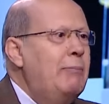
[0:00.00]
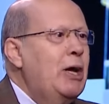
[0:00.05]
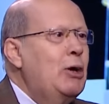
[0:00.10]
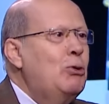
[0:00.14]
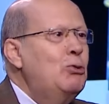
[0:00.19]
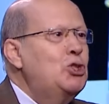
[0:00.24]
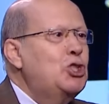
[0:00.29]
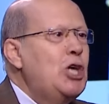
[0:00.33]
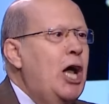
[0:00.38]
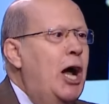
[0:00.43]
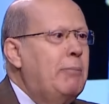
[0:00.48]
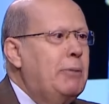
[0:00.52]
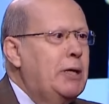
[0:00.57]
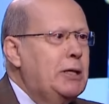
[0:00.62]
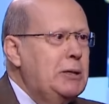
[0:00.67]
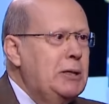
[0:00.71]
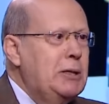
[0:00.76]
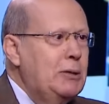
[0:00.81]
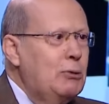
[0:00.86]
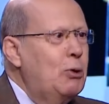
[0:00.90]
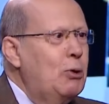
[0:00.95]
لم يكن
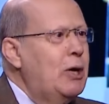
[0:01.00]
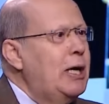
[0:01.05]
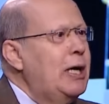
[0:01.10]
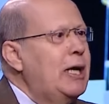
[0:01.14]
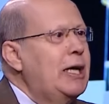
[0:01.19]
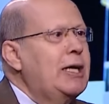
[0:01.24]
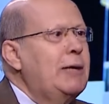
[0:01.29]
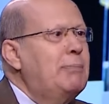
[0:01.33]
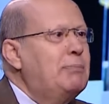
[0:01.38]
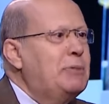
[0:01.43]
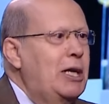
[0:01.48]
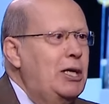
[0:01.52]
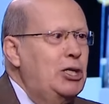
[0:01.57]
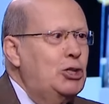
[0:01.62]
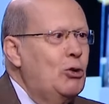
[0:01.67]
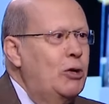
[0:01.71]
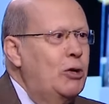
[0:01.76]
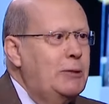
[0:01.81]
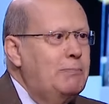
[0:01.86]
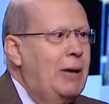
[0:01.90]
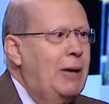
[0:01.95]
شعبا صح. وإلا جبت لي
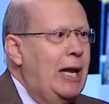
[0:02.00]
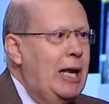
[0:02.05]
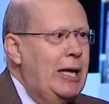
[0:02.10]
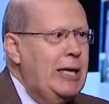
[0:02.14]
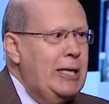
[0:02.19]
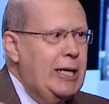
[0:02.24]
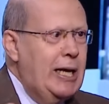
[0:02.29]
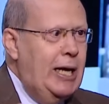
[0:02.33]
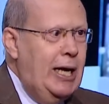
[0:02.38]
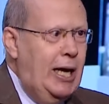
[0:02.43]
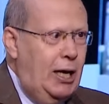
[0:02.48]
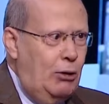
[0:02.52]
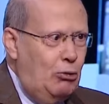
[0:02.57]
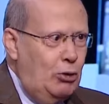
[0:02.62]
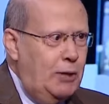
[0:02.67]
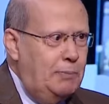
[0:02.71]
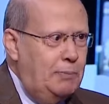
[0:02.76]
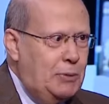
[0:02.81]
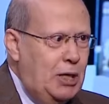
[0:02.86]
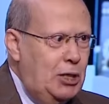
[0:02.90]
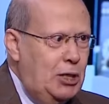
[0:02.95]
شوية ملايكة أو
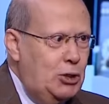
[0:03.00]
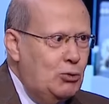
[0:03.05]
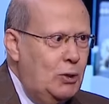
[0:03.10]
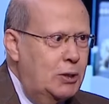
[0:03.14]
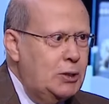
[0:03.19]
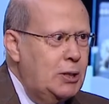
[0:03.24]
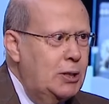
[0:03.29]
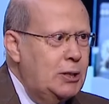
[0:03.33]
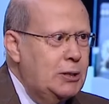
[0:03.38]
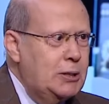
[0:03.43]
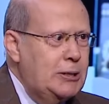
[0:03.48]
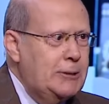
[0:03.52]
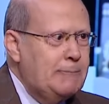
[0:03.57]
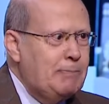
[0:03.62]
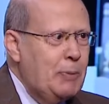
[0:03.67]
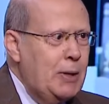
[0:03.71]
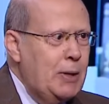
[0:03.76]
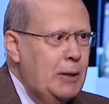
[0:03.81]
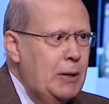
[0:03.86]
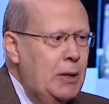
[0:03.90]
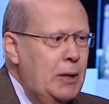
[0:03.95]
جبت لي شوية طبعا
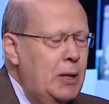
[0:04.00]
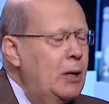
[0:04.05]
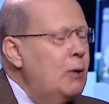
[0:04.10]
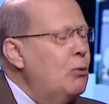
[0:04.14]
طبعا